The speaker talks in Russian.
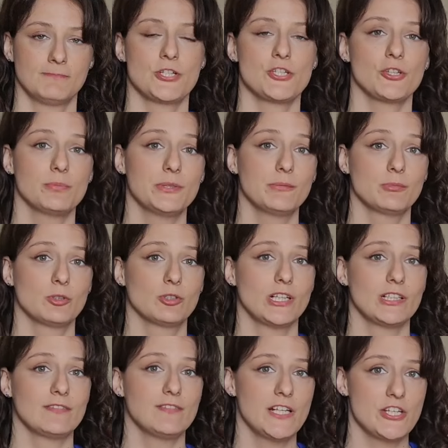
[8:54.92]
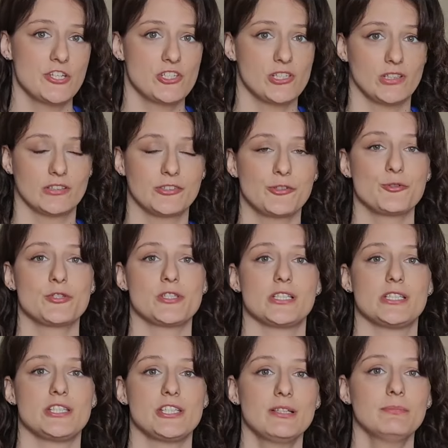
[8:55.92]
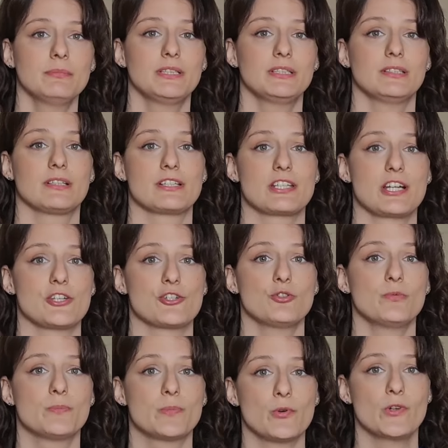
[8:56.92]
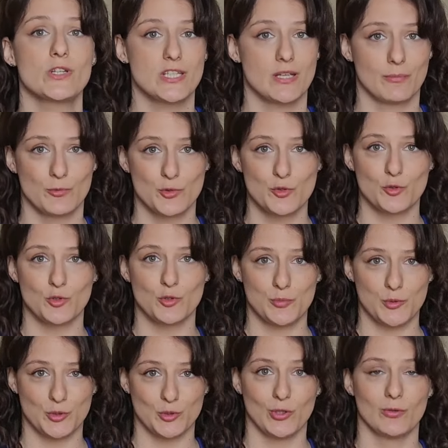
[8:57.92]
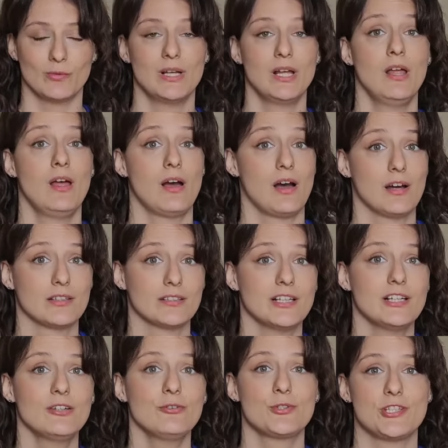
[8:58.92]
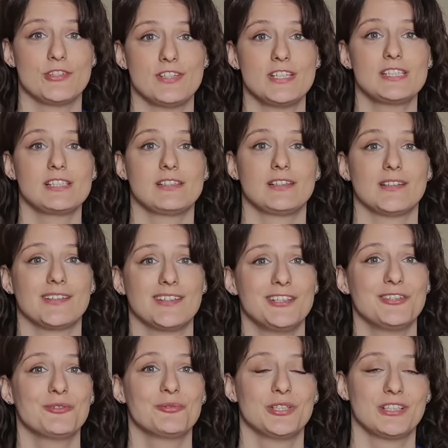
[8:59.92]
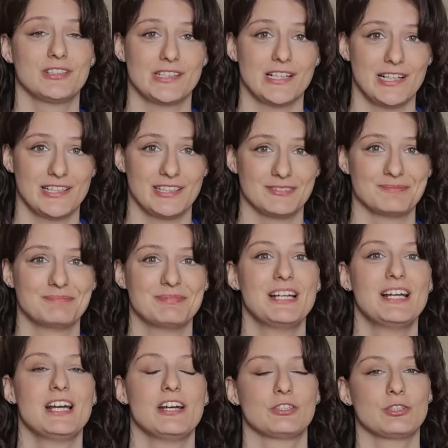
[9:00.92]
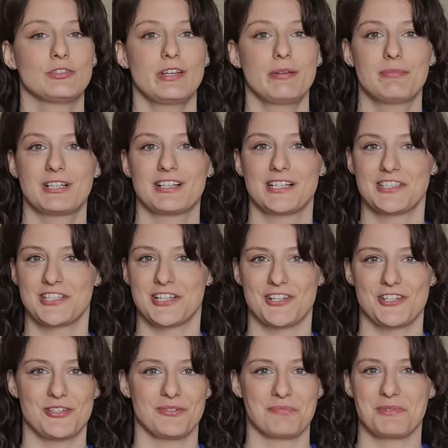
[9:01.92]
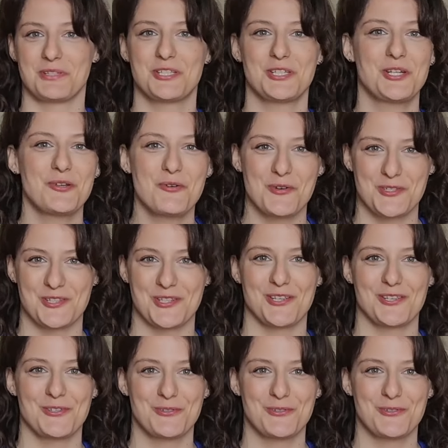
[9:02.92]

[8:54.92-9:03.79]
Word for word: Чтобы немного отвлечься от грустной темы, расскажу про саму скульптуру. А она удивительна и уникальна то время как, скажем, серьезные